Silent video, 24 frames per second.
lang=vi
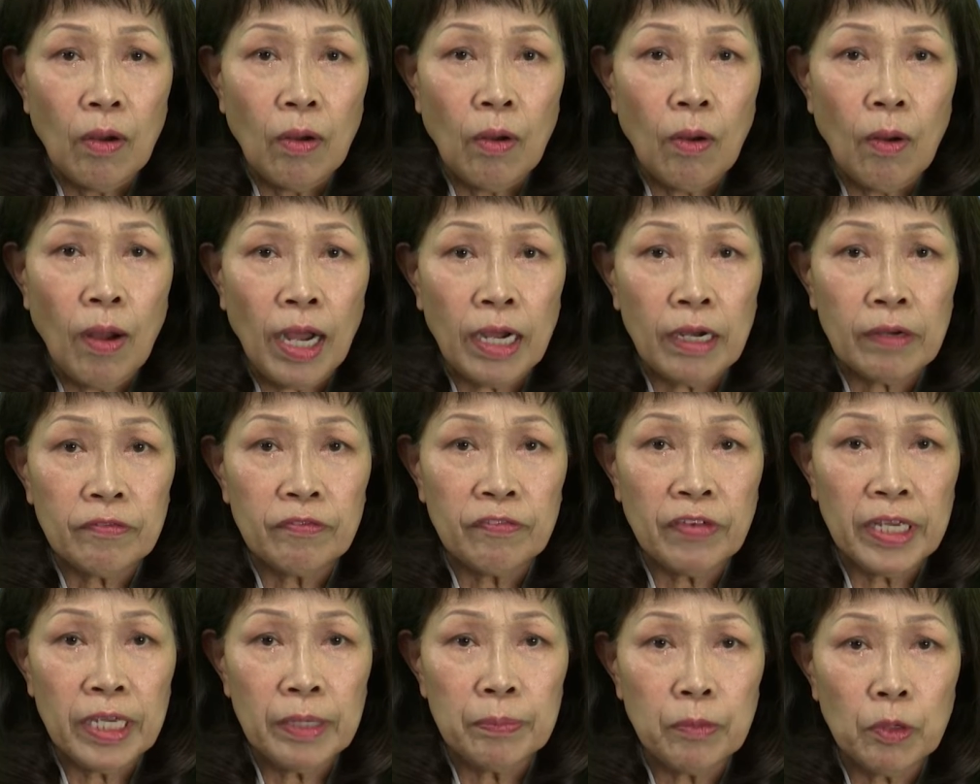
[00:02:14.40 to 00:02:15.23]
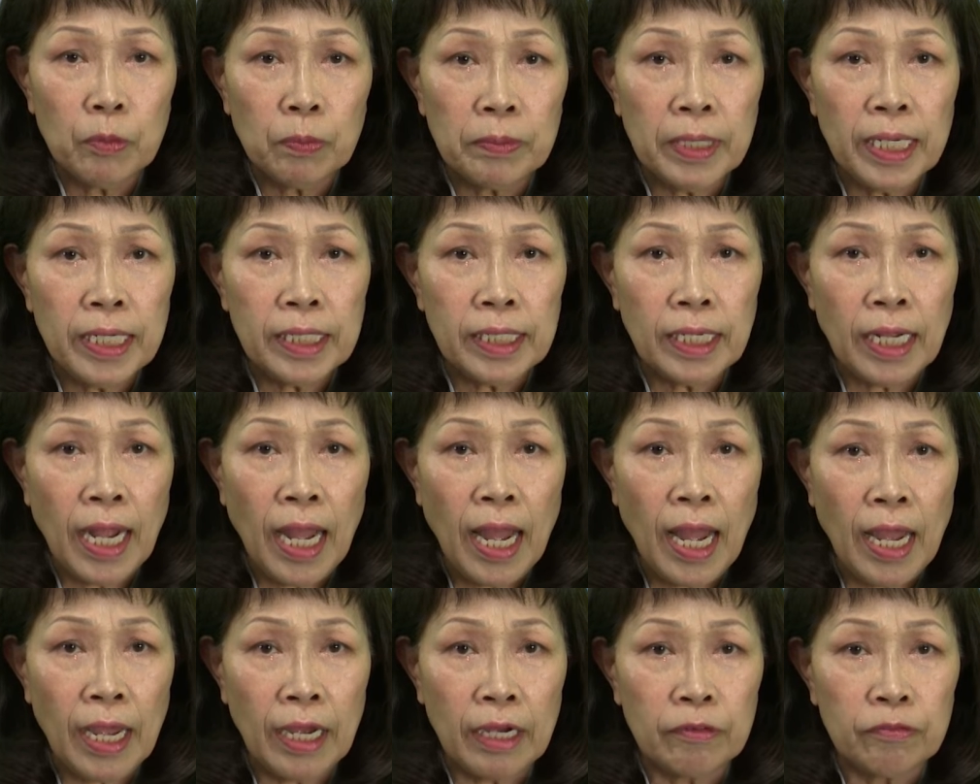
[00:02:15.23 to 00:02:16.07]
hoặc vì mục đích
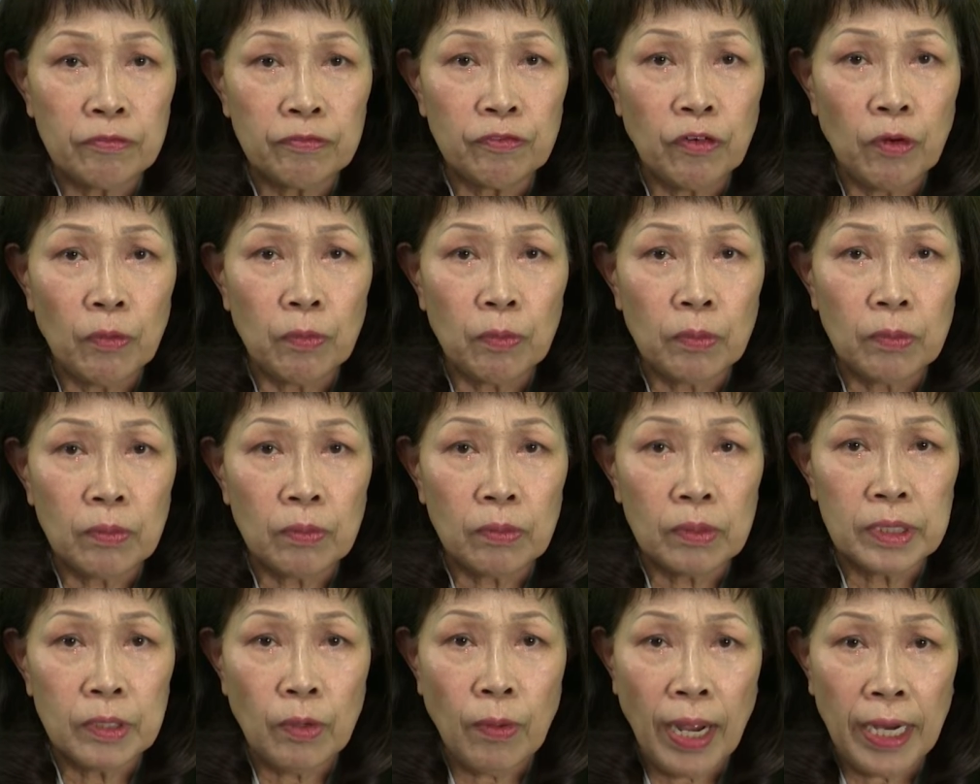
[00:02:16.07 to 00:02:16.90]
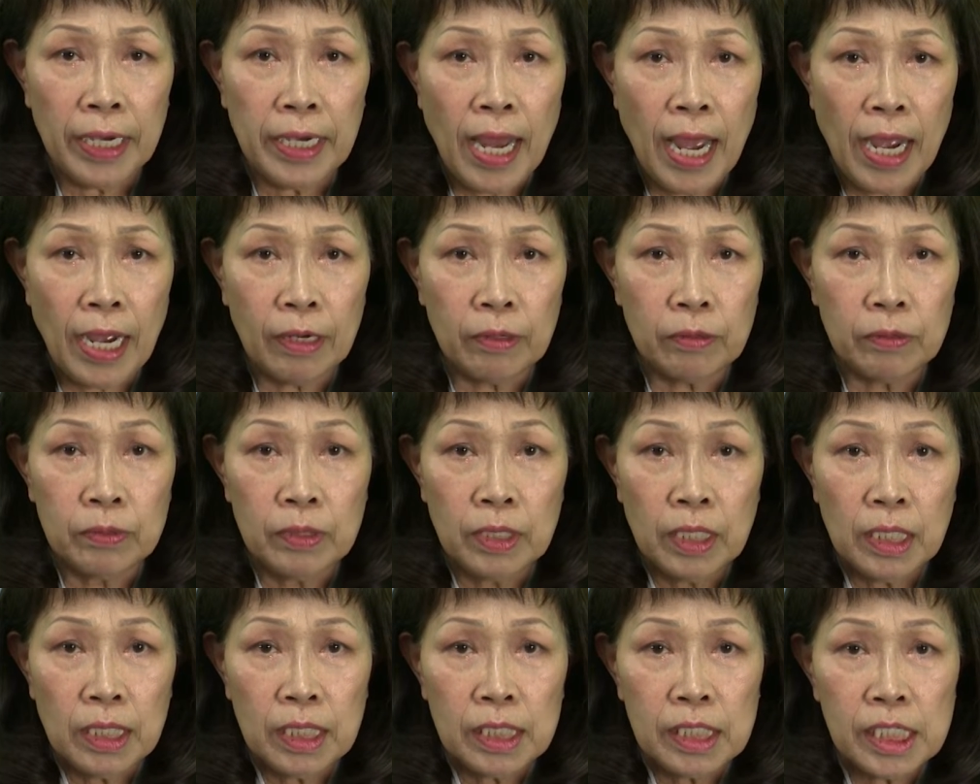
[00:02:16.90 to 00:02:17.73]
hàng phục ngoại đạo.
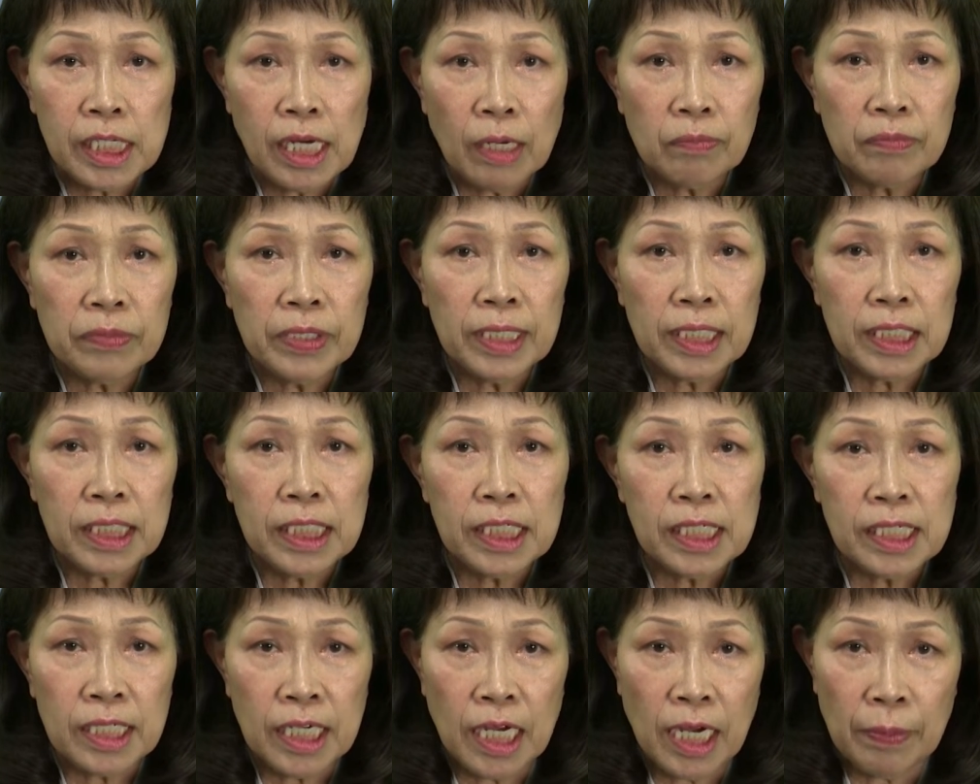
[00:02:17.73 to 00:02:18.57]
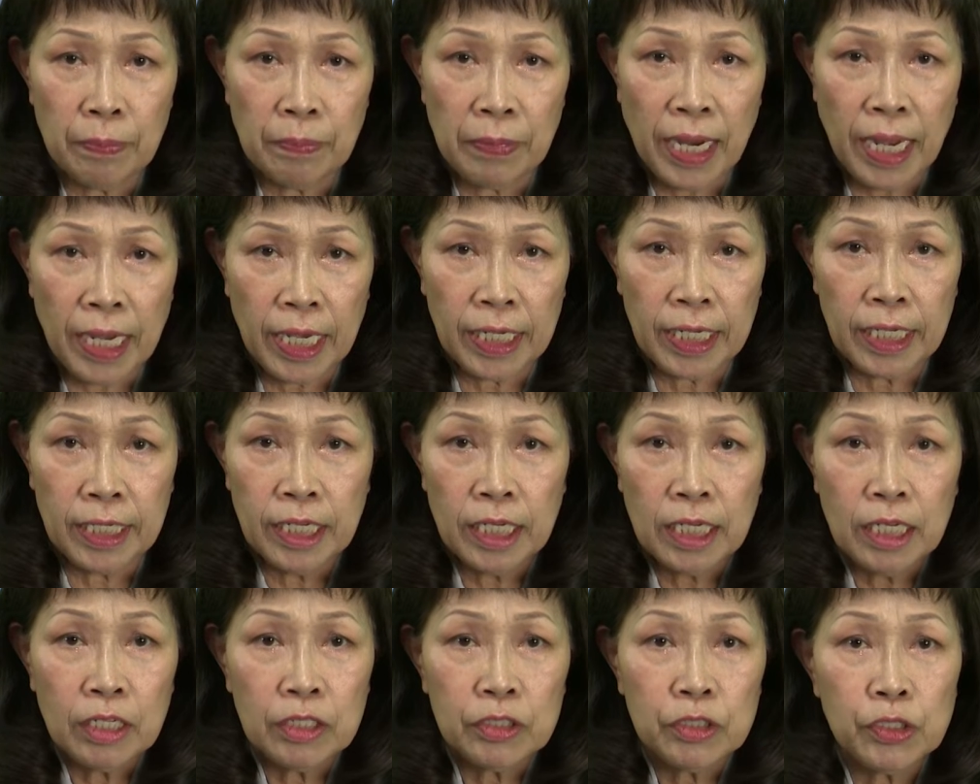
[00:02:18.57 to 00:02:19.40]
Trong những trường hợp này,
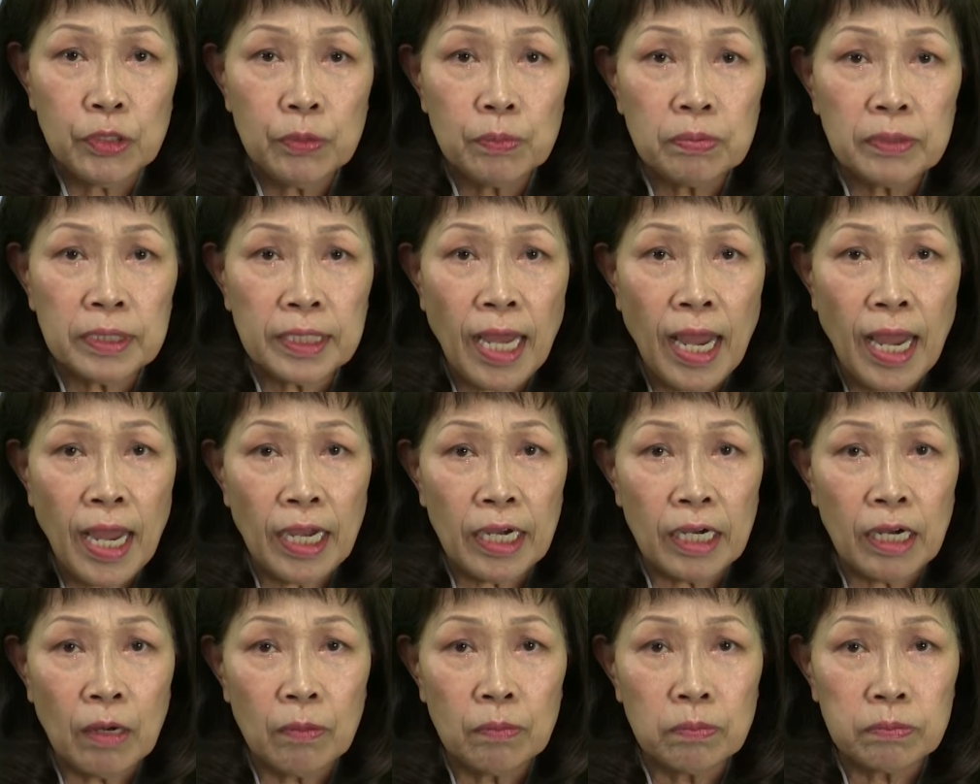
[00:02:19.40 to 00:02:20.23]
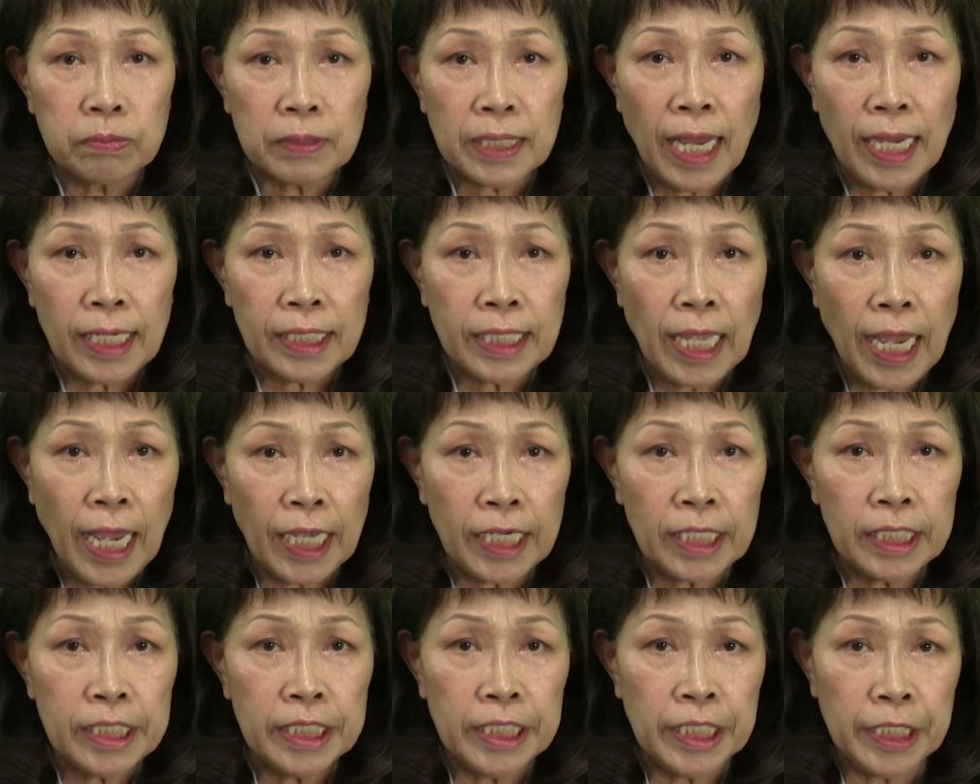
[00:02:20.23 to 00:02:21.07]
chúng ta không tán
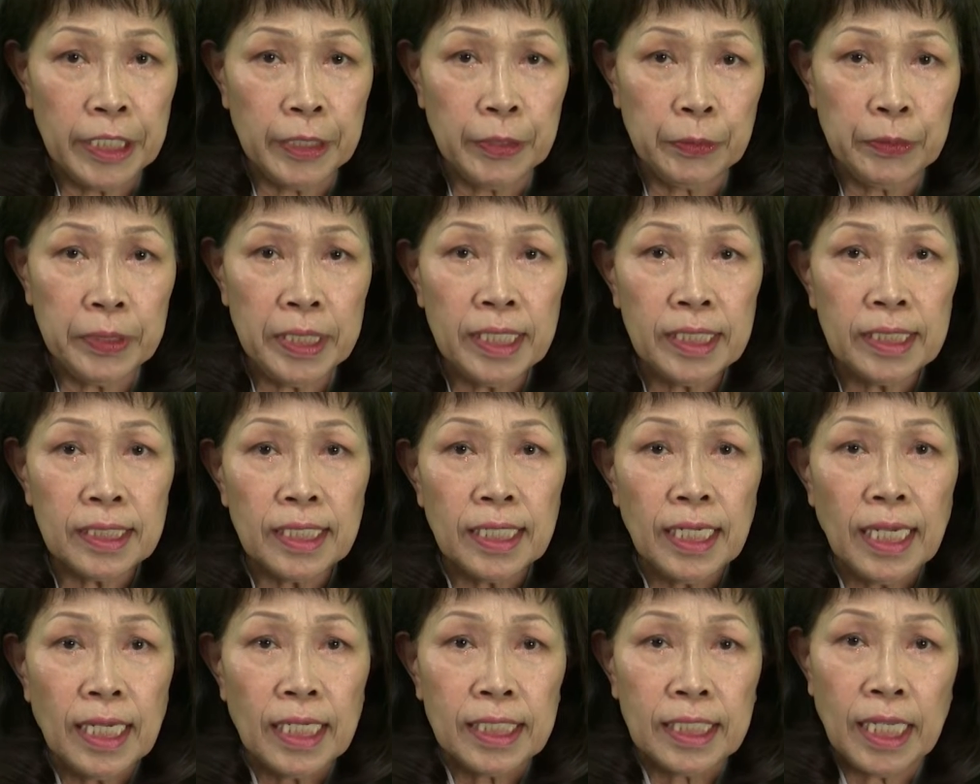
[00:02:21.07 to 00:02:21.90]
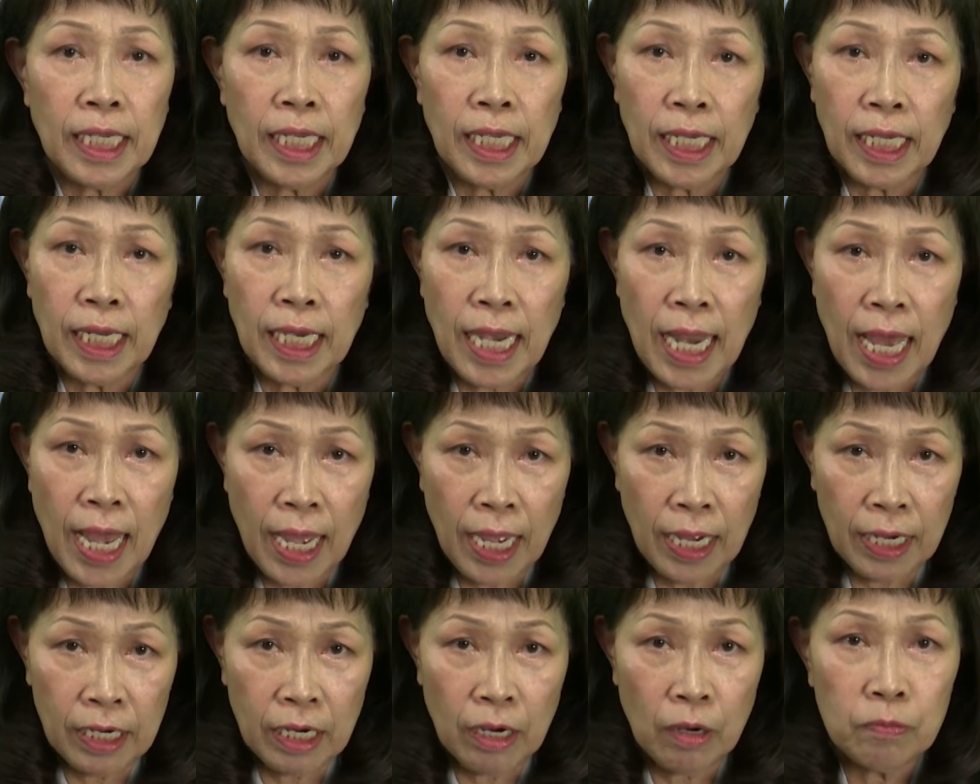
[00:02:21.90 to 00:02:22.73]
thán người hữu đức thì
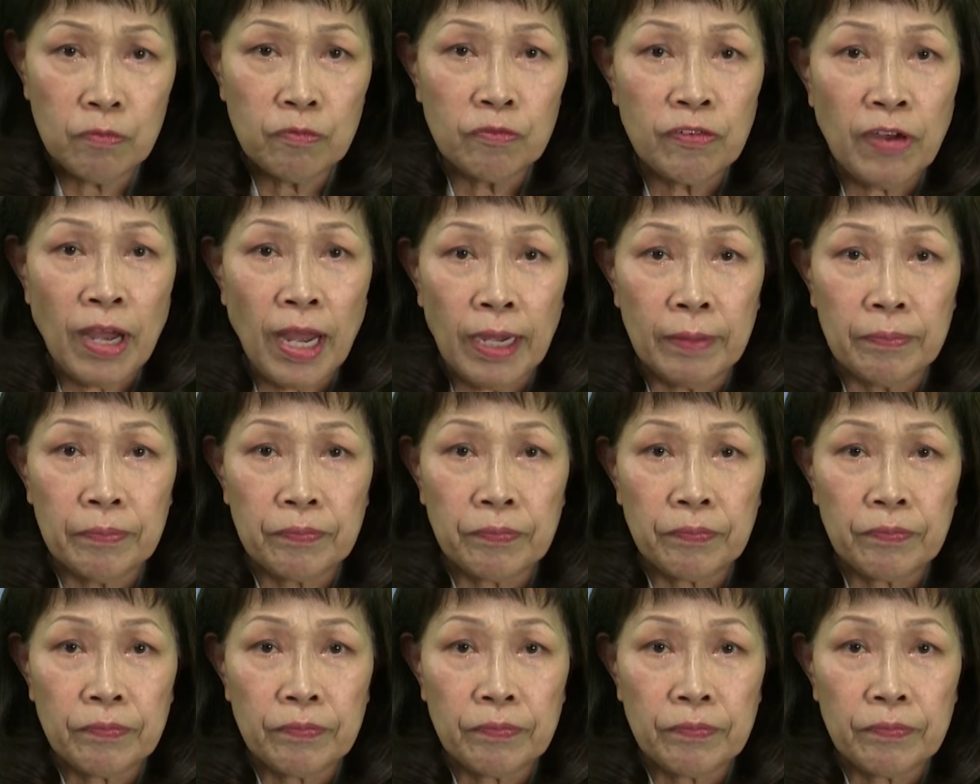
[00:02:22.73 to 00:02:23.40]
là không phạm.